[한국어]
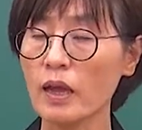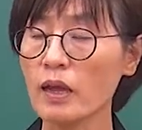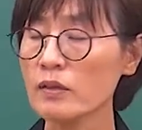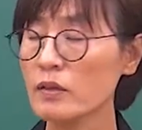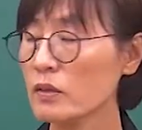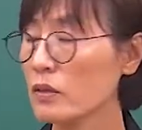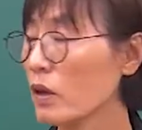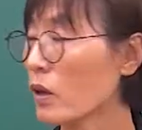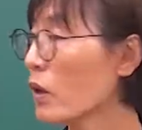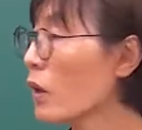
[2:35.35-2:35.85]

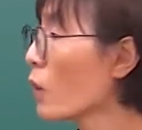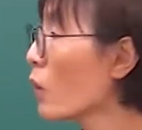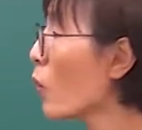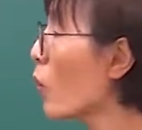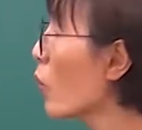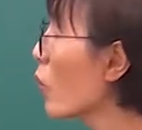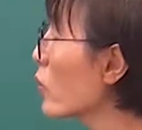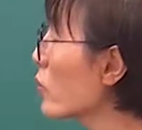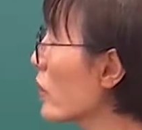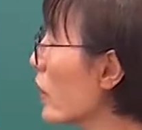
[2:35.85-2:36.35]
그래서
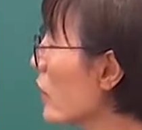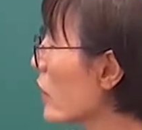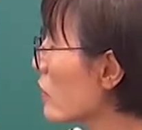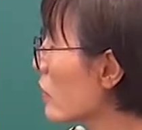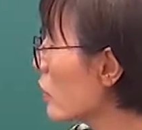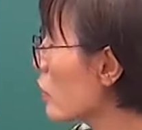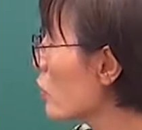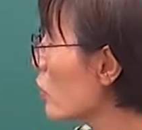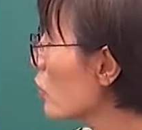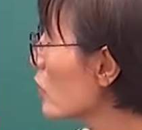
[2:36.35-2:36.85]
그런
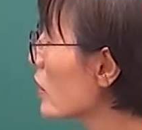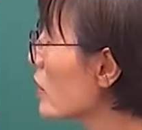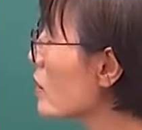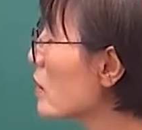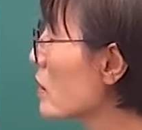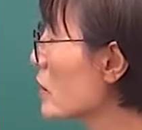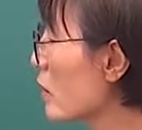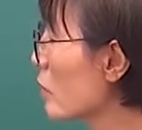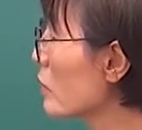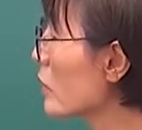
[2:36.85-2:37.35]
얘기들이 쭉
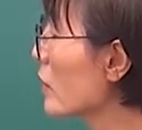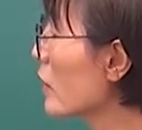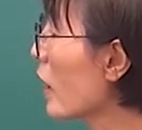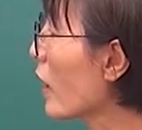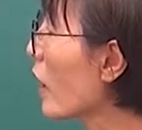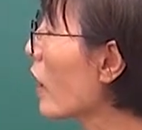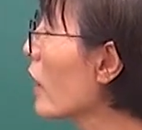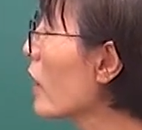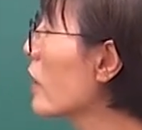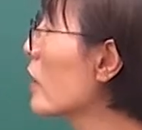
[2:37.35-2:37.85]
있을
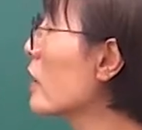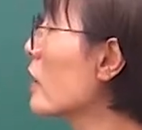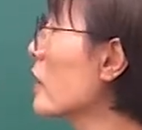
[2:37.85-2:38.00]
겁니다.